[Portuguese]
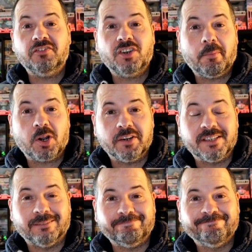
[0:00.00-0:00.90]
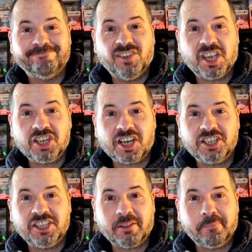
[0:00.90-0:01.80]
Digo já uma coisa, fiquei já
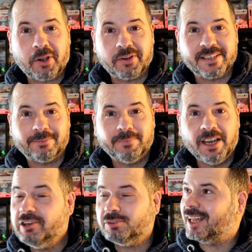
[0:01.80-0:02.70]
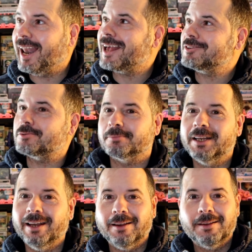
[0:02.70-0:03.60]
chateado de uma coisa. Não tem laço.
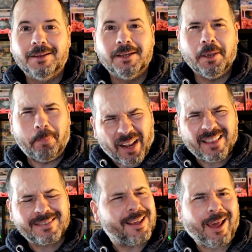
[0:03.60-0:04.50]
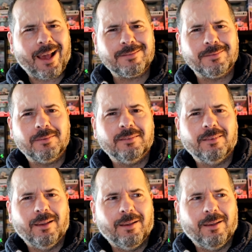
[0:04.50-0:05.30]
E prenda sem laço.